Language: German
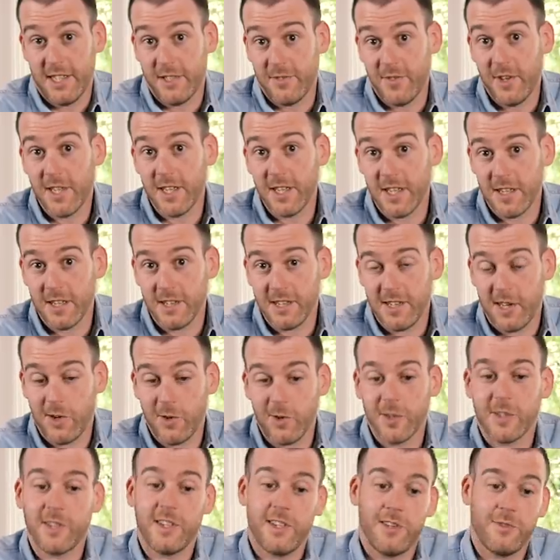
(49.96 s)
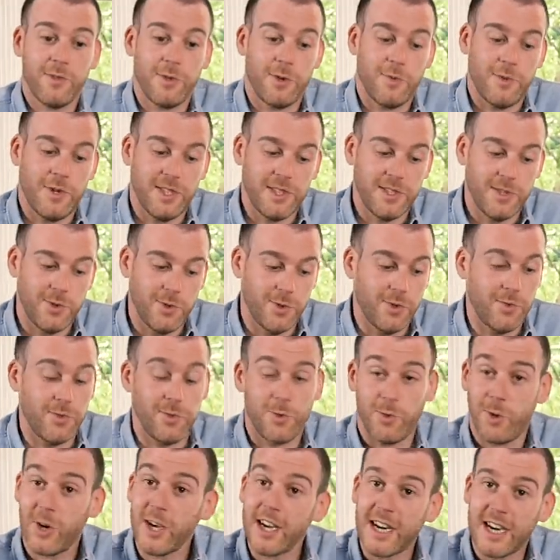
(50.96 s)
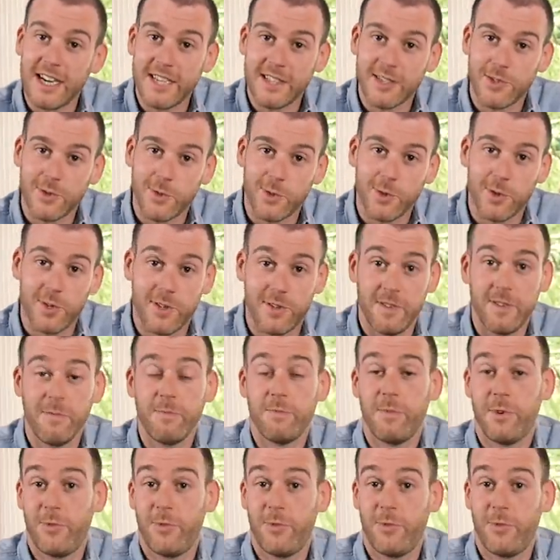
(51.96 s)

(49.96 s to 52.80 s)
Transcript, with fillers: Ganz wichtig ist auch, die Informationen vorher einzuholen,